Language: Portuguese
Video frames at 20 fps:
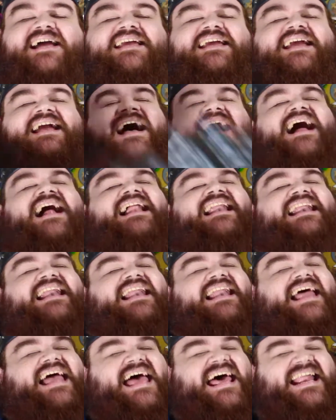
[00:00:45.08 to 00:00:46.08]
E
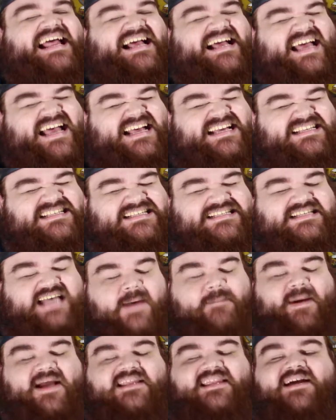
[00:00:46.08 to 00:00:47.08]
galera,
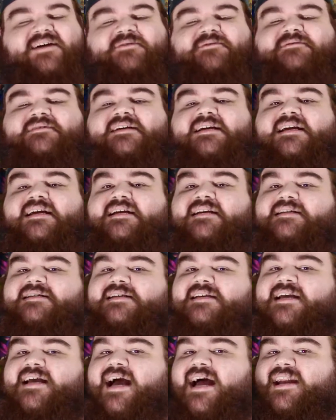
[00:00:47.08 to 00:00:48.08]
sabadão
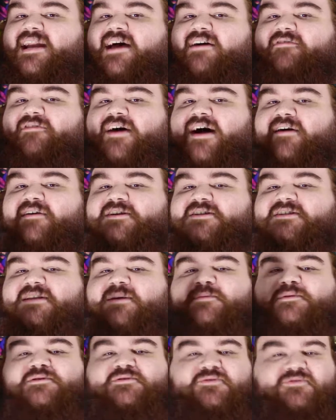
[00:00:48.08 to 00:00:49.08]
de carnaval,
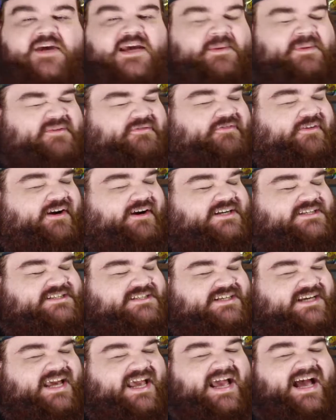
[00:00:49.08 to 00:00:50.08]
estamos firme e
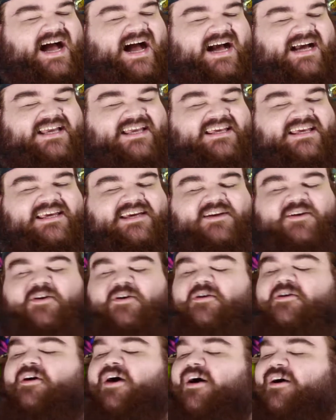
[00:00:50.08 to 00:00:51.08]
forte aqui
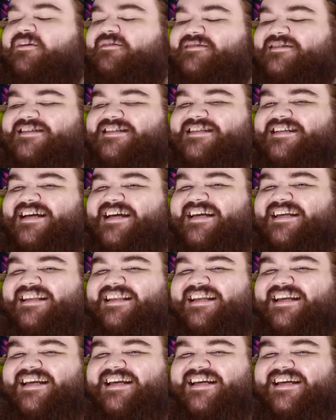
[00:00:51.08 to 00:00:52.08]
com
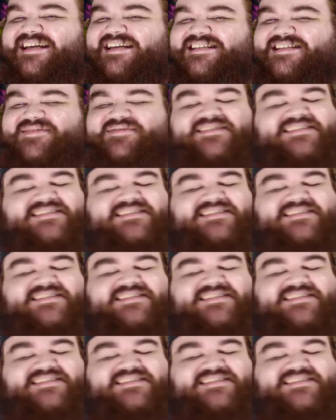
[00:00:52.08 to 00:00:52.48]
certeza.